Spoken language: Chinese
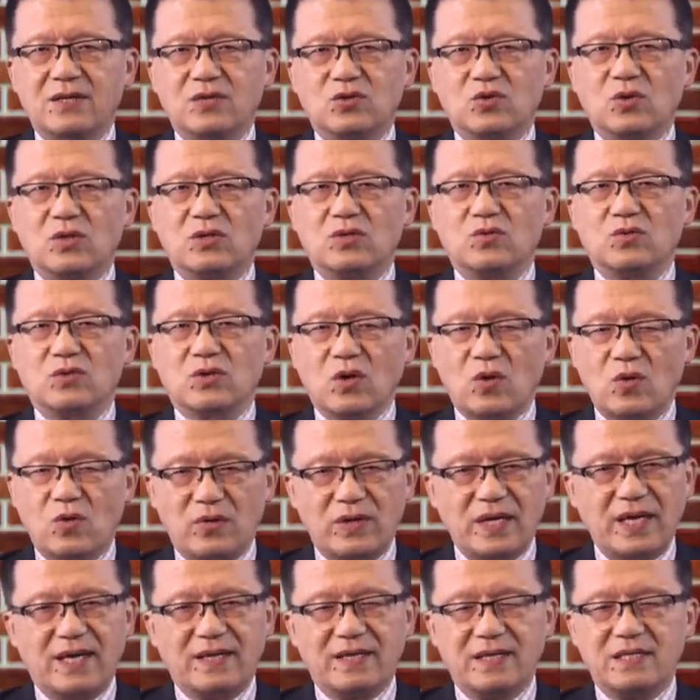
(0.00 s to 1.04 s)
做出
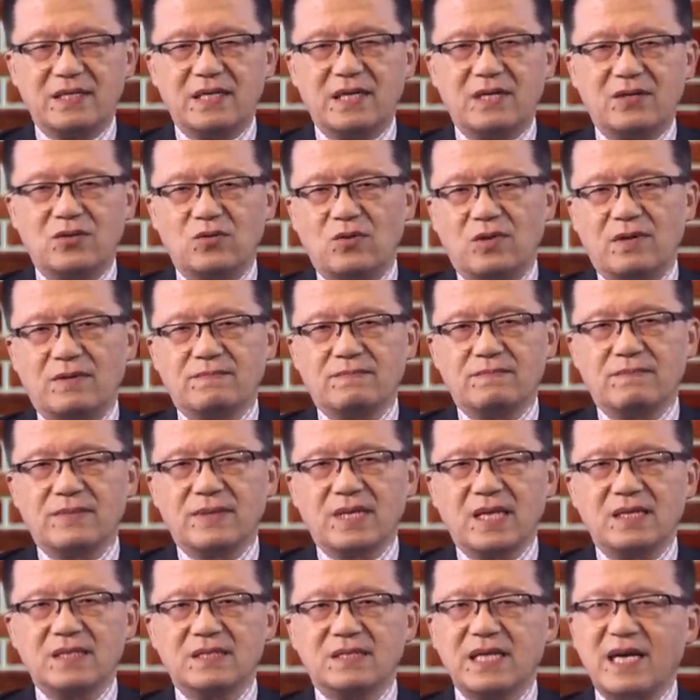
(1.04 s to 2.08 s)
同样的承诺，
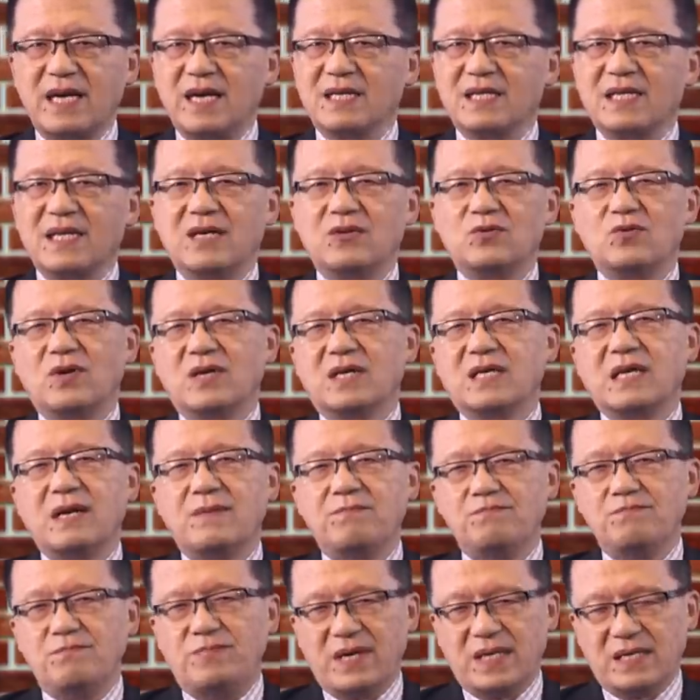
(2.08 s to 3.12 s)
这个承诺
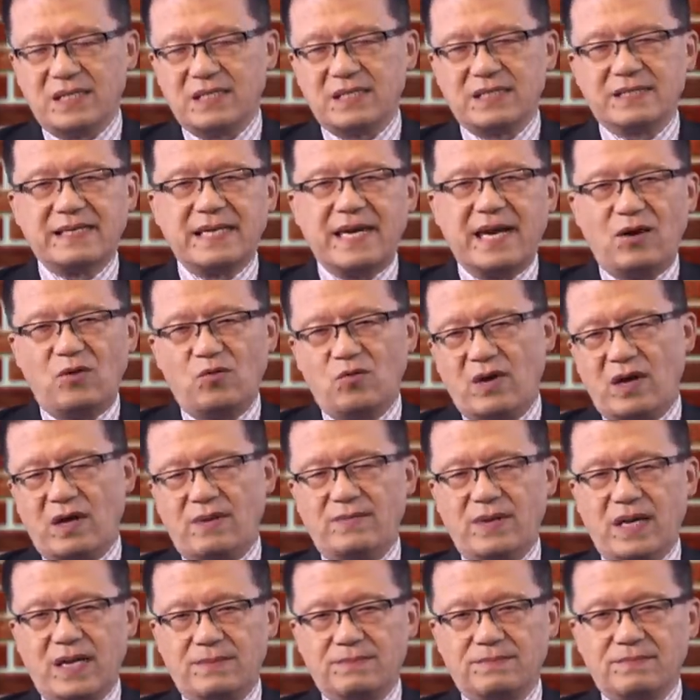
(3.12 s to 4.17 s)
根本是撒谎
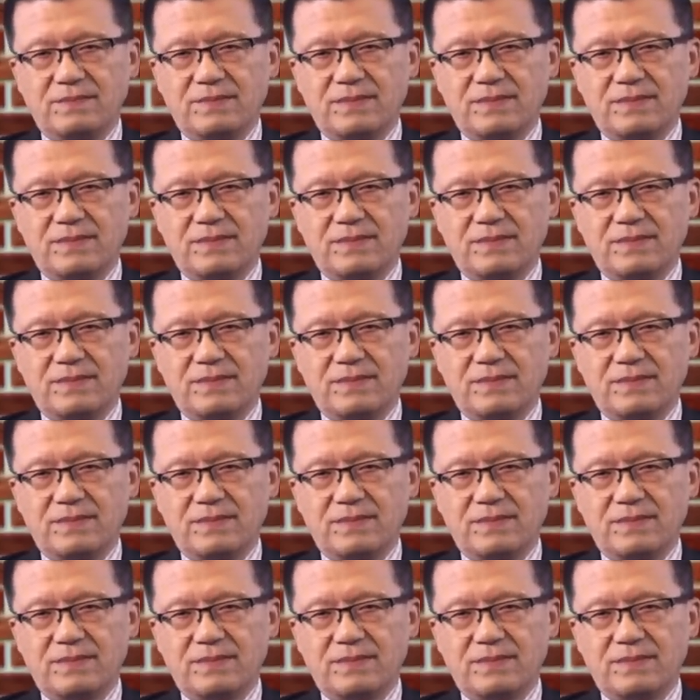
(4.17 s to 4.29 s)
嘛？